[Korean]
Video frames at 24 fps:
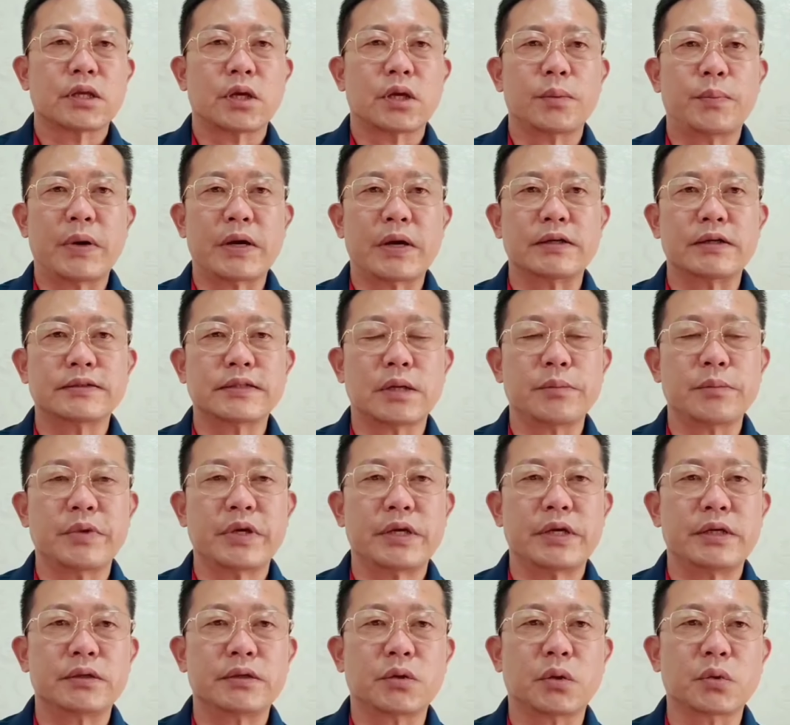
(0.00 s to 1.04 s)
네, 8월
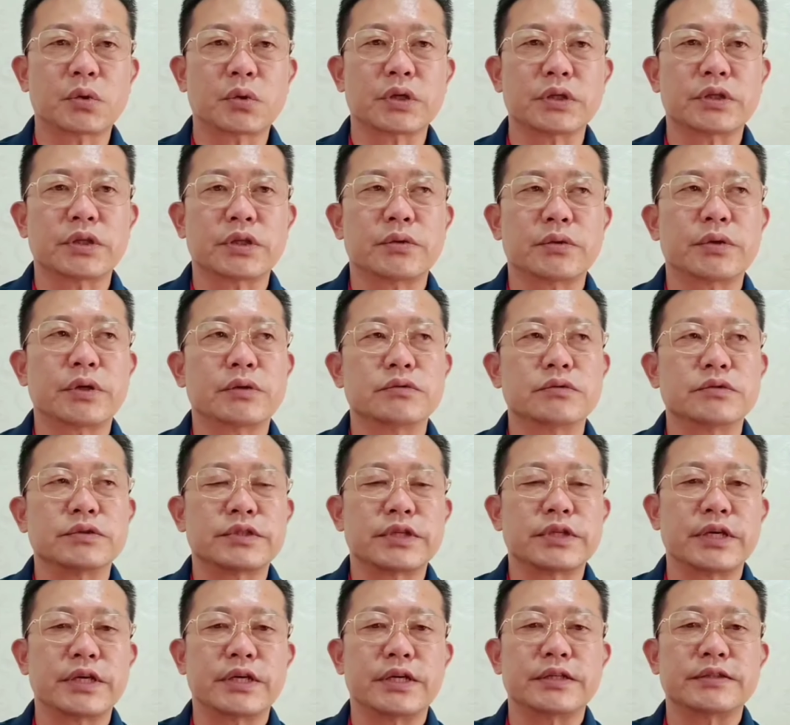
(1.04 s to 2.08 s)
3일 토끼띠 어려운
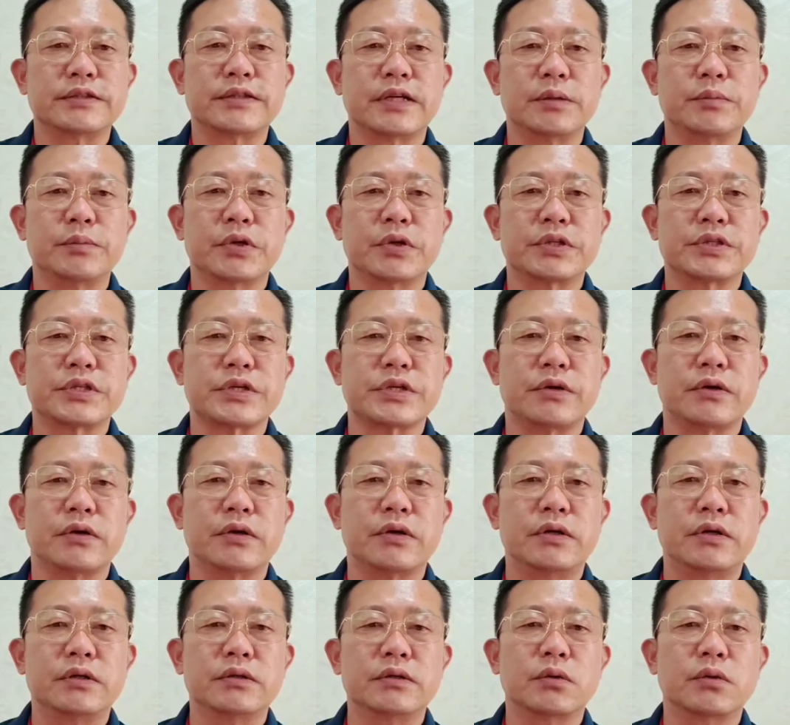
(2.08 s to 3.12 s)
새
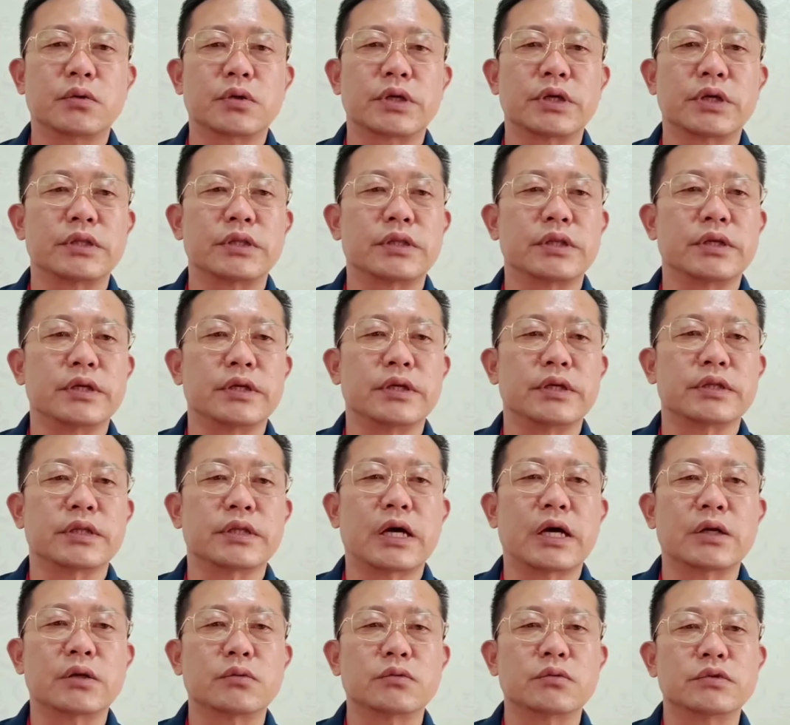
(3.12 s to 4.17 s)
살펴죠. 토끼띠
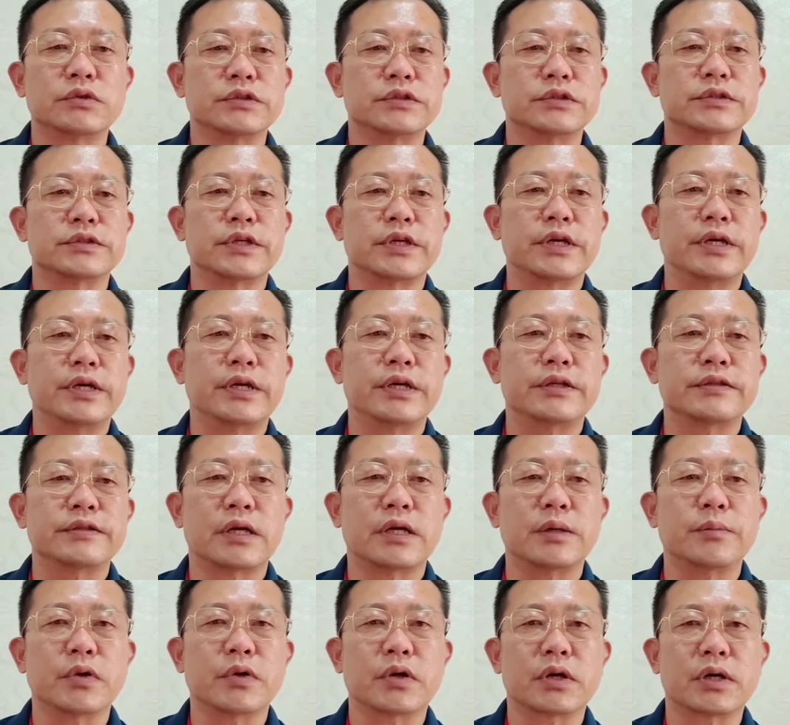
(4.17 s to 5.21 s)
타로운 새
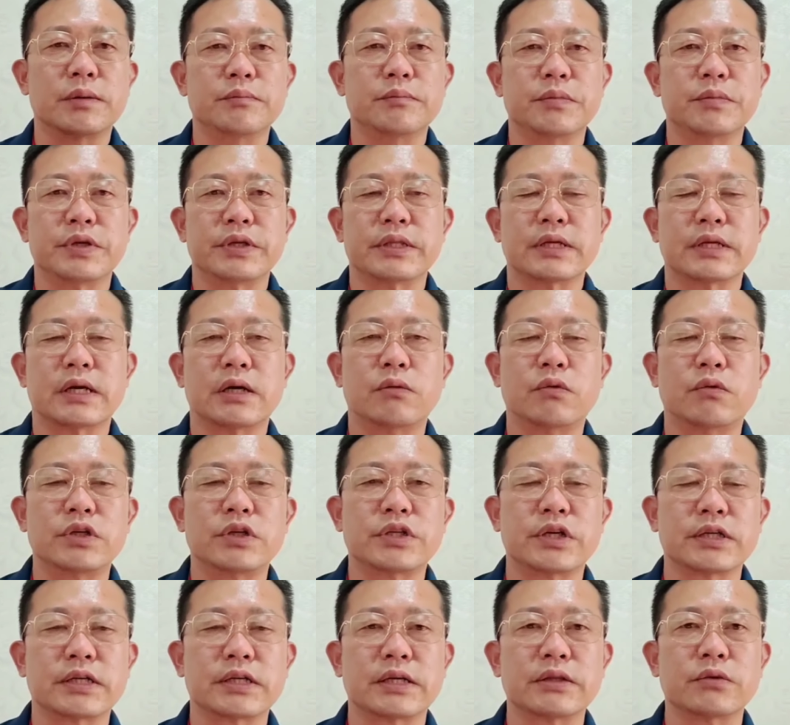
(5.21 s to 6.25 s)
살펴갑니다.
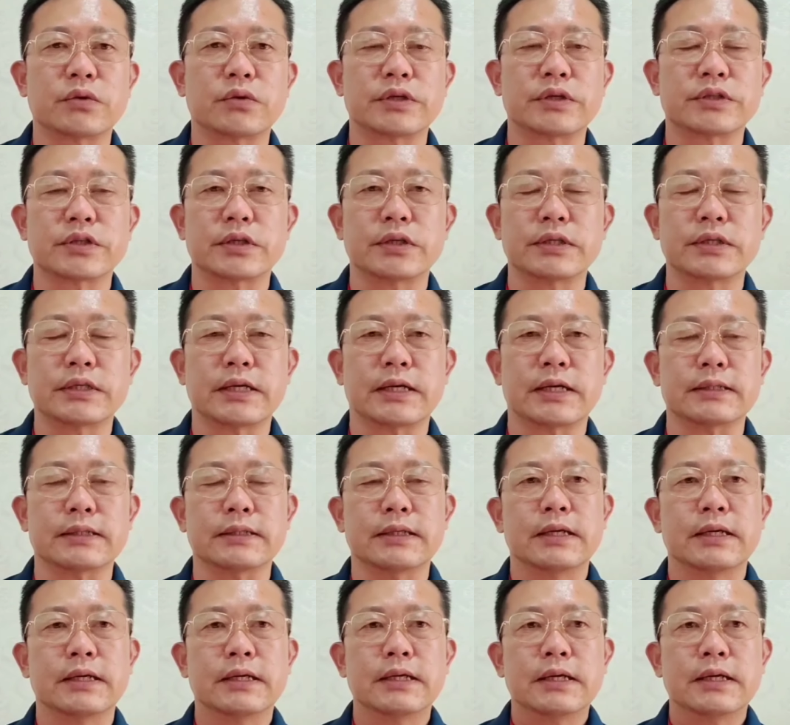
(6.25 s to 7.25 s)
월천간 도로의 천간.